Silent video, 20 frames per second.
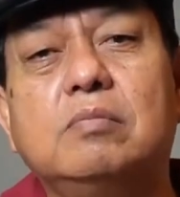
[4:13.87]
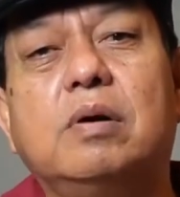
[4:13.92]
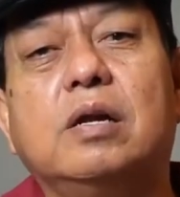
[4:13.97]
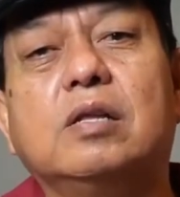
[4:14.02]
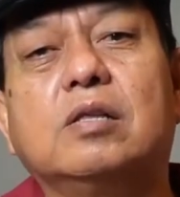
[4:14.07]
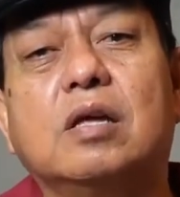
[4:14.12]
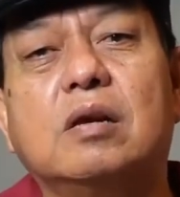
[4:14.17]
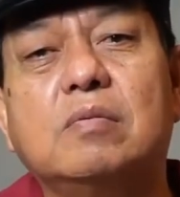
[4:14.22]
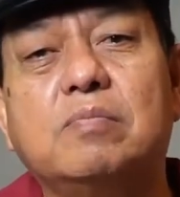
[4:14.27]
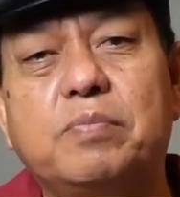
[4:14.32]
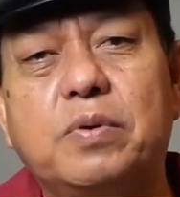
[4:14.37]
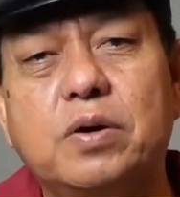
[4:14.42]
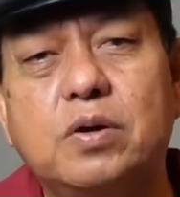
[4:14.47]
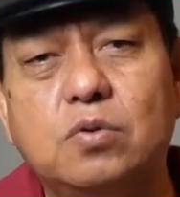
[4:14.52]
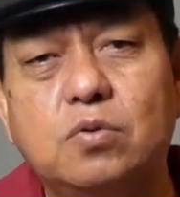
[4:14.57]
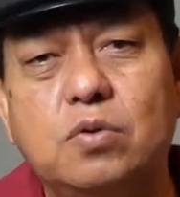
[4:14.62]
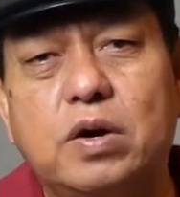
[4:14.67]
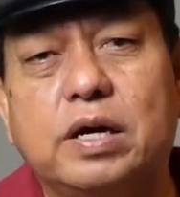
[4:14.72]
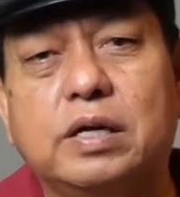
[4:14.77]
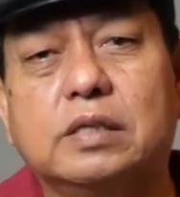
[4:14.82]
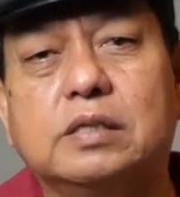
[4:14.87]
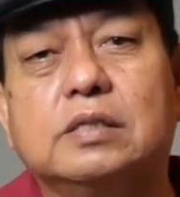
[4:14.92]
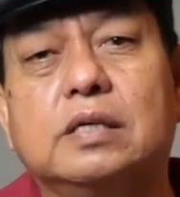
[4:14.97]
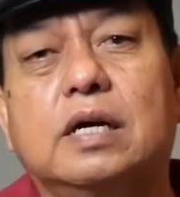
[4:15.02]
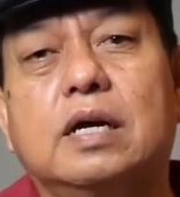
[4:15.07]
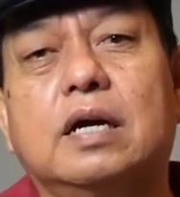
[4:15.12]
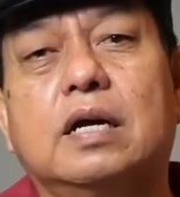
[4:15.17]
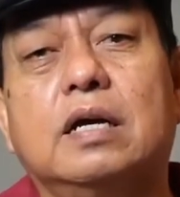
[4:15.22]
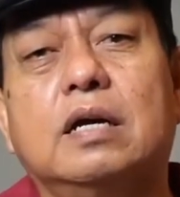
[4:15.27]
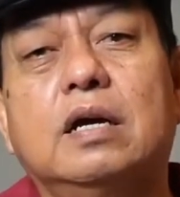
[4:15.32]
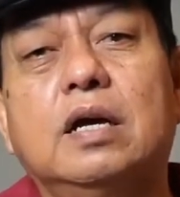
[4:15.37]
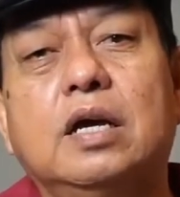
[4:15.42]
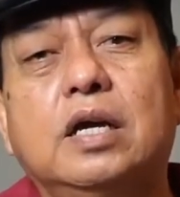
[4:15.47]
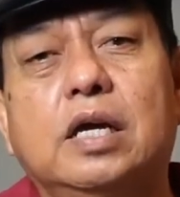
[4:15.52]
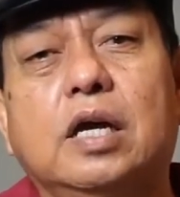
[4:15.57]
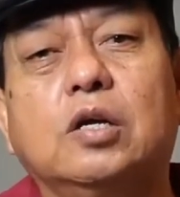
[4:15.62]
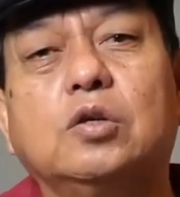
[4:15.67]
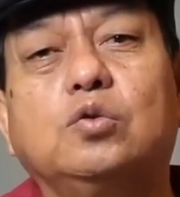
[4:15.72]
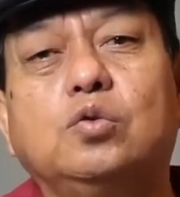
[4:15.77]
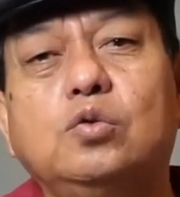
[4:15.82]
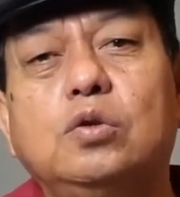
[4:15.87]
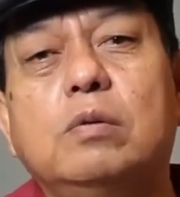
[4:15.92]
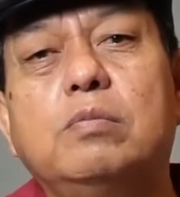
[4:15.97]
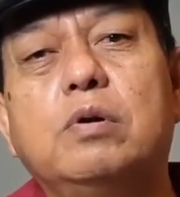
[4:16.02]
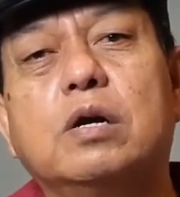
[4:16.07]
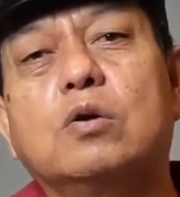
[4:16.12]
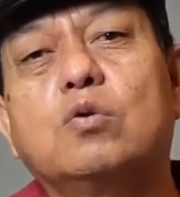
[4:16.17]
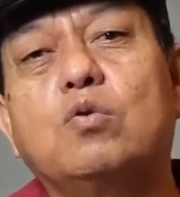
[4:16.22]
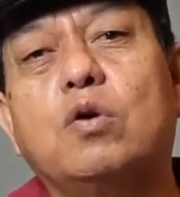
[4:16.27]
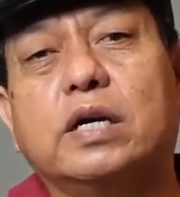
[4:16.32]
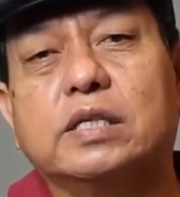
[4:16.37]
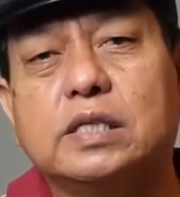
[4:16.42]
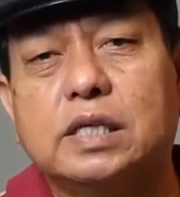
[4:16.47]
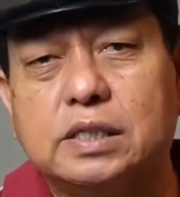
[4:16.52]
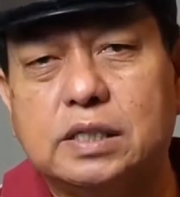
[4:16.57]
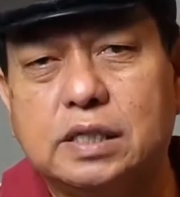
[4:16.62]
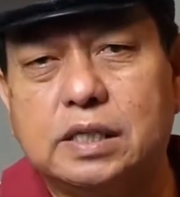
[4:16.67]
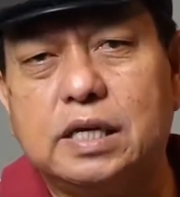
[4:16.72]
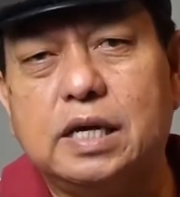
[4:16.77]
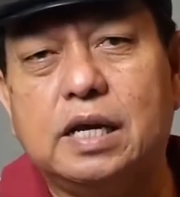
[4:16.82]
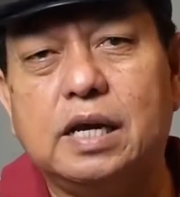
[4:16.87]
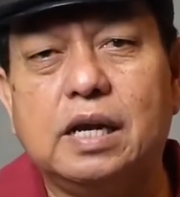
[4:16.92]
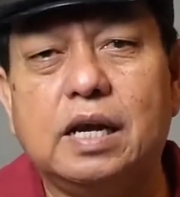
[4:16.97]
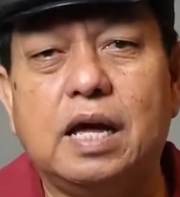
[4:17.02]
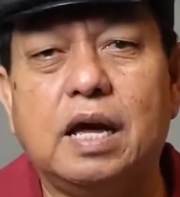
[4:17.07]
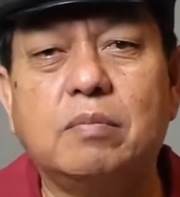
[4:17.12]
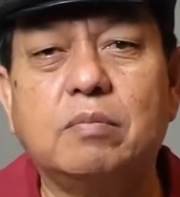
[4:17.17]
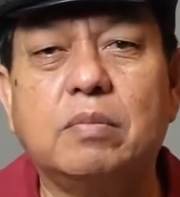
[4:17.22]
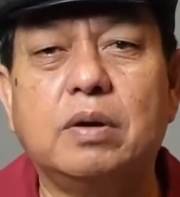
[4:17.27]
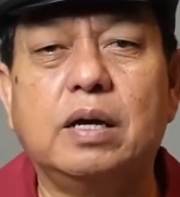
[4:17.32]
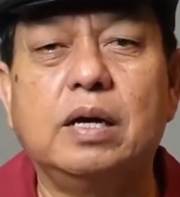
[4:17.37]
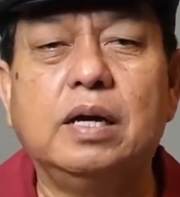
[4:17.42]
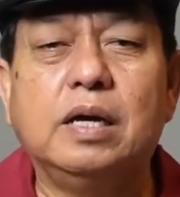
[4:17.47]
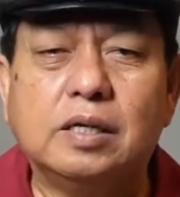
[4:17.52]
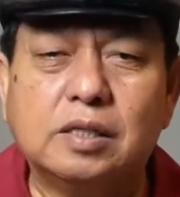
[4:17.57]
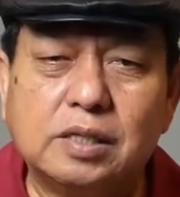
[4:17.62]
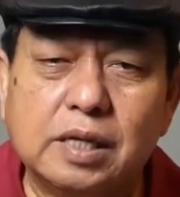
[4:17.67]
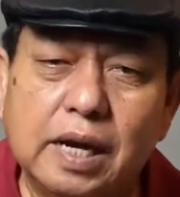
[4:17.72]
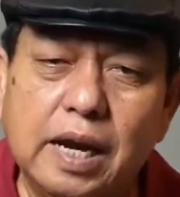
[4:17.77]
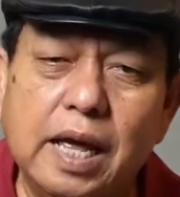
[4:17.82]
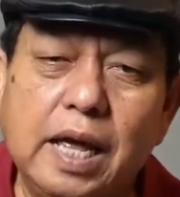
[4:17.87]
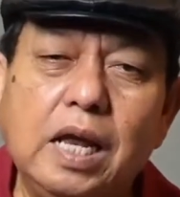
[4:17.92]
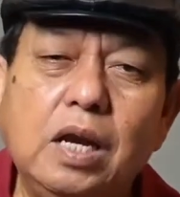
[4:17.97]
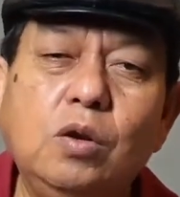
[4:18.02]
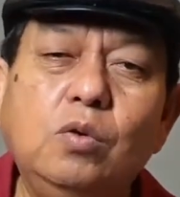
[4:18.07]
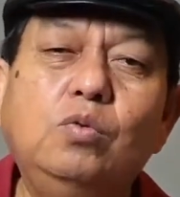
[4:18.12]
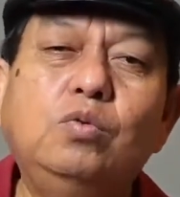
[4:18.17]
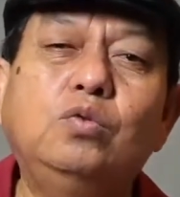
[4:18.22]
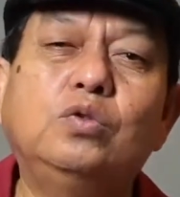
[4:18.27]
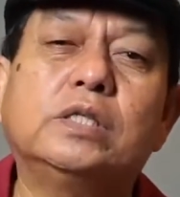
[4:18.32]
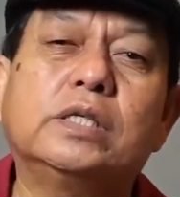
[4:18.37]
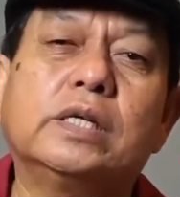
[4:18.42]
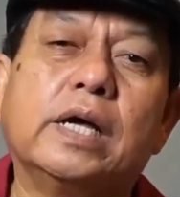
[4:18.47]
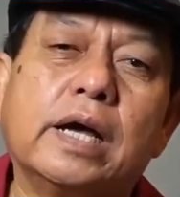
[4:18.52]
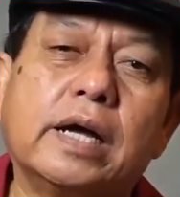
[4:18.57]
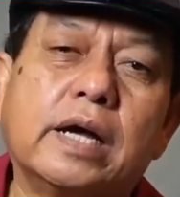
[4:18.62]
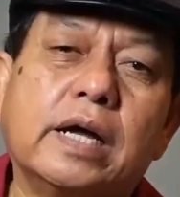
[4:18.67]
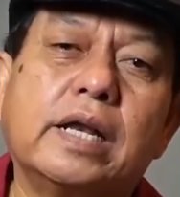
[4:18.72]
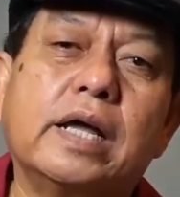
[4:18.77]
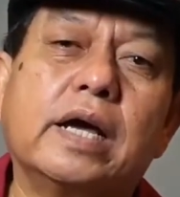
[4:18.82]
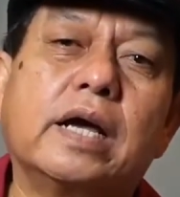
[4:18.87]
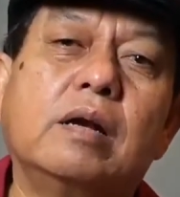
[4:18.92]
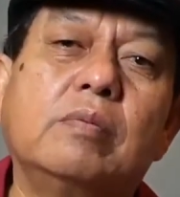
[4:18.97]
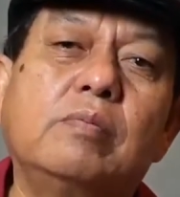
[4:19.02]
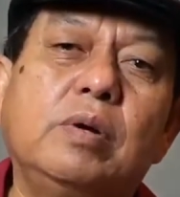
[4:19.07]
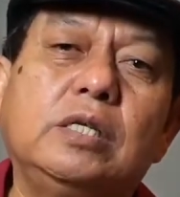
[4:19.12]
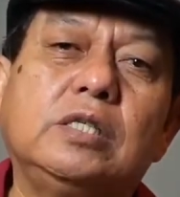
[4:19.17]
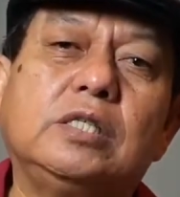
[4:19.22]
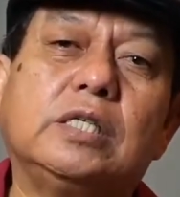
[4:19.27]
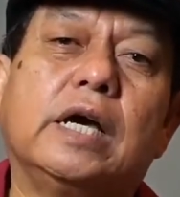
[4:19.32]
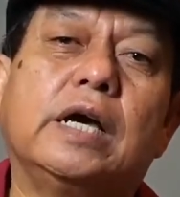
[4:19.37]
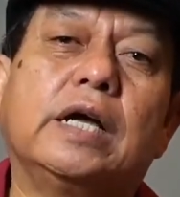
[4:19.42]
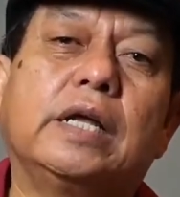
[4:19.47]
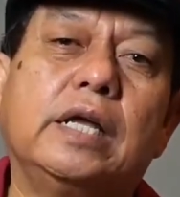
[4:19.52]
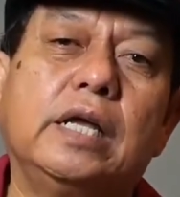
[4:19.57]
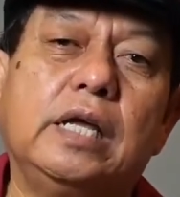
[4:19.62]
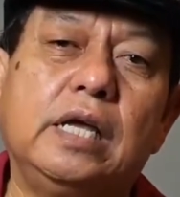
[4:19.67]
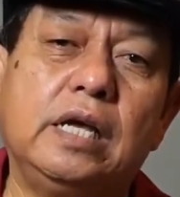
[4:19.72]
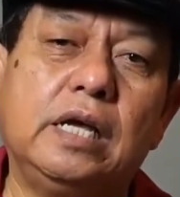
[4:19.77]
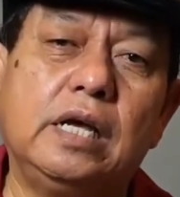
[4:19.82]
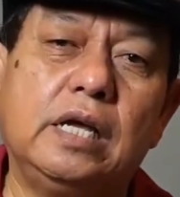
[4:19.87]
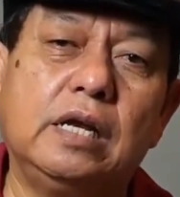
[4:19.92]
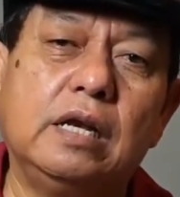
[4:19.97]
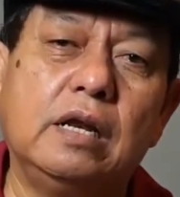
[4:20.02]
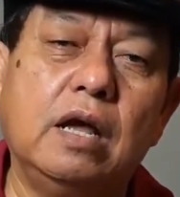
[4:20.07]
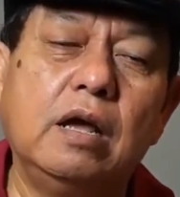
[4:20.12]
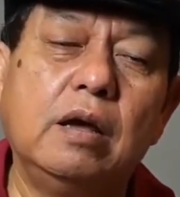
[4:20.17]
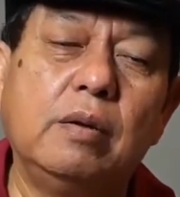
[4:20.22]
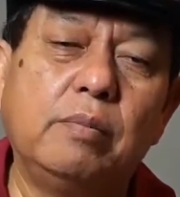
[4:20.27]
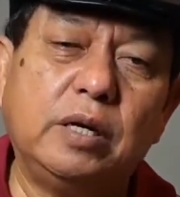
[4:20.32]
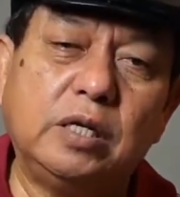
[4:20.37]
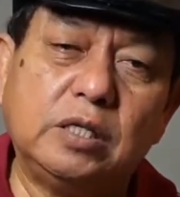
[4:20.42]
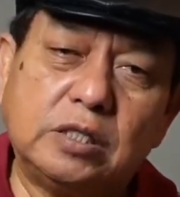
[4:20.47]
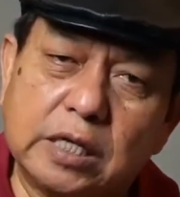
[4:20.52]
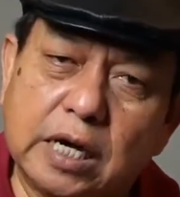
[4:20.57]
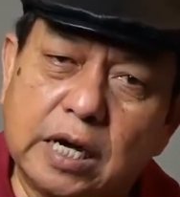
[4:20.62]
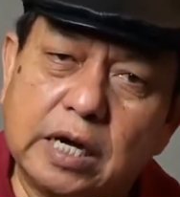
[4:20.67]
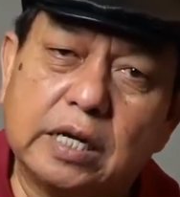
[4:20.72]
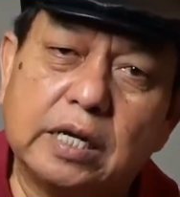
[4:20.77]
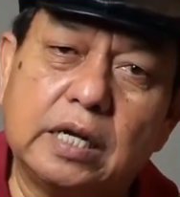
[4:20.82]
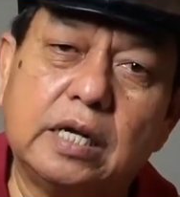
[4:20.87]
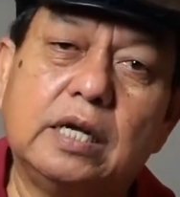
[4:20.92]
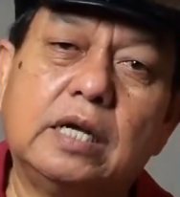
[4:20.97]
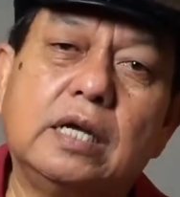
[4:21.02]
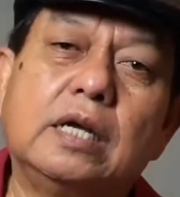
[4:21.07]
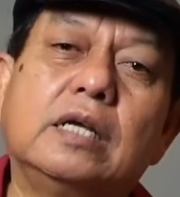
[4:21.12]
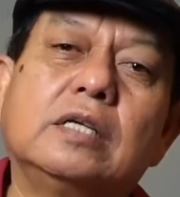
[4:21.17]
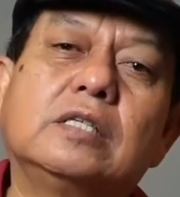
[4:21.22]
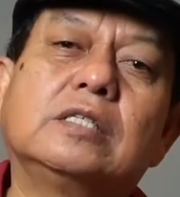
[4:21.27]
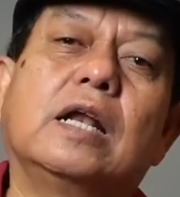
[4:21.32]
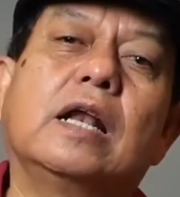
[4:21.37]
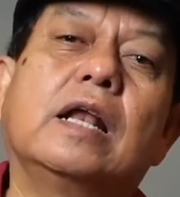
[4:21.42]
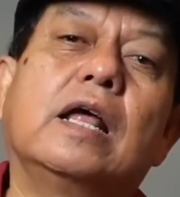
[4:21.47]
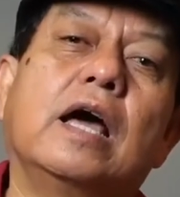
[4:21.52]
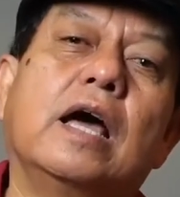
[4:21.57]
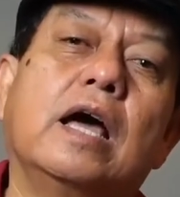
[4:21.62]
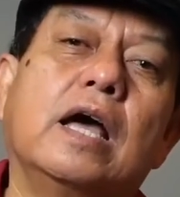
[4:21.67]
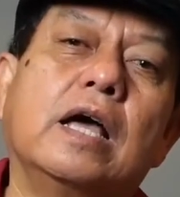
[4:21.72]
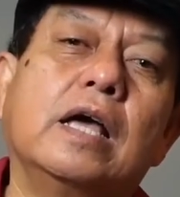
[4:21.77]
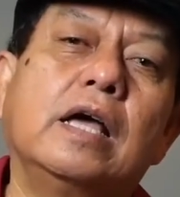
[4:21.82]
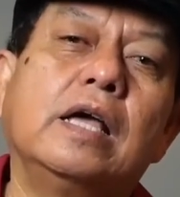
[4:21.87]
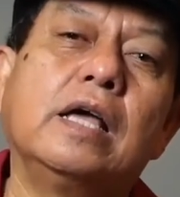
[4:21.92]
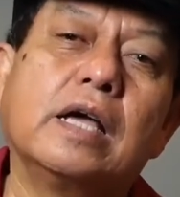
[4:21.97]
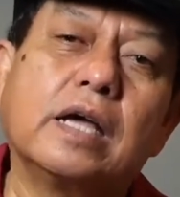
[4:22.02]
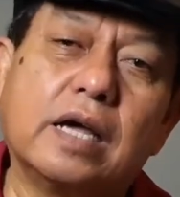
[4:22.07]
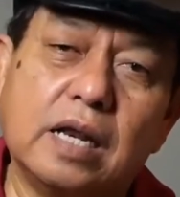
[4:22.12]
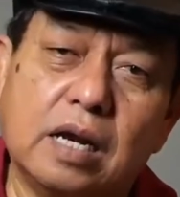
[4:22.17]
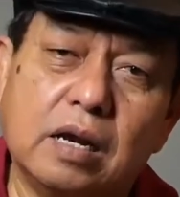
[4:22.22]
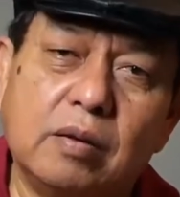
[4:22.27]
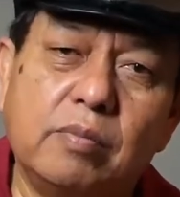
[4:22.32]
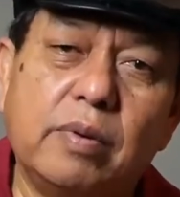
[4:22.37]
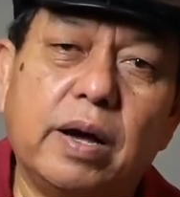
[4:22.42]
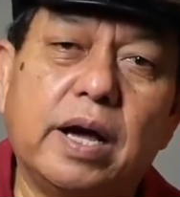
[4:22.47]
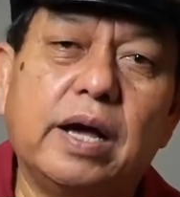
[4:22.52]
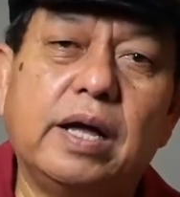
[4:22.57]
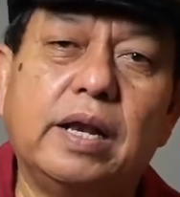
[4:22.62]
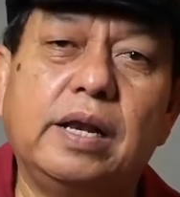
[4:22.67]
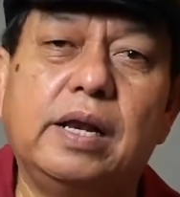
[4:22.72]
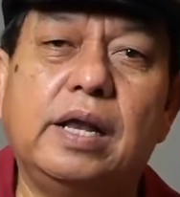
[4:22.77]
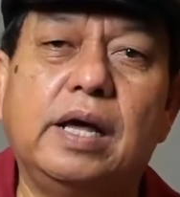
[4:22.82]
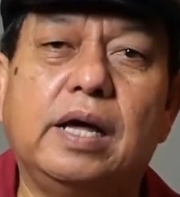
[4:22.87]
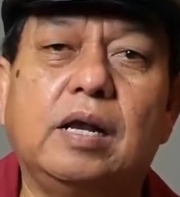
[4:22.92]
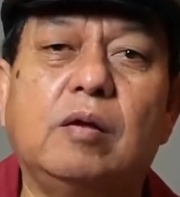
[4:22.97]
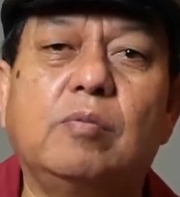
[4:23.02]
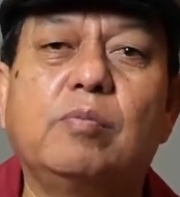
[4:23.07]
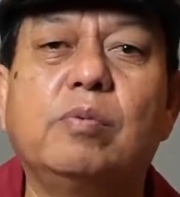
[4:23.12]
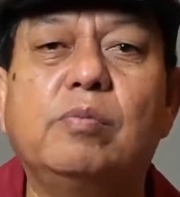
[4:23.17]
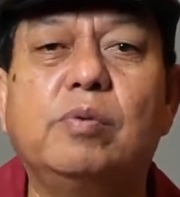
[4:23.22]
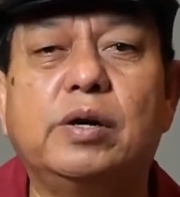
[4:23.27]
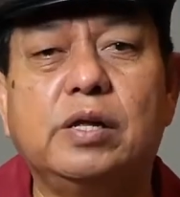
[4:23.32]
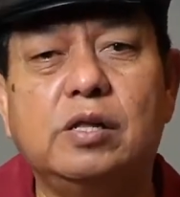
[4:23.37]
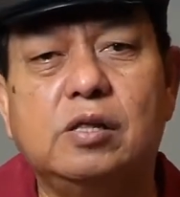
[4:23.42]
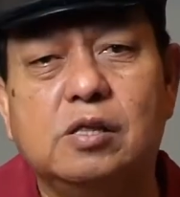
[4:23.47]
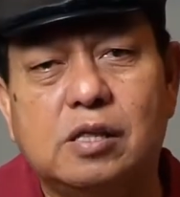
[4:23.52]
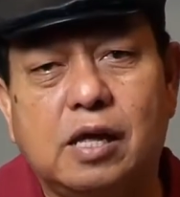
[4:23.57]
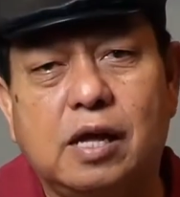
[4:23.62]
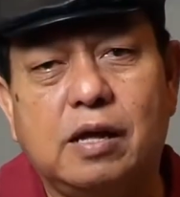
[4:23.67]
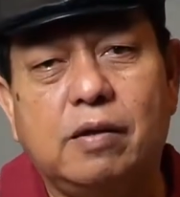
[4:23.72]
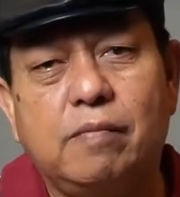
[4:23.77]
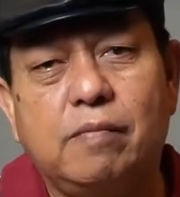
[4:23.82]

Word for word: mantan penguasa yang sudah berkuasa sekian lama selalu seakan-akan mencari ingin mencari celah kelemahan dari pemerintah.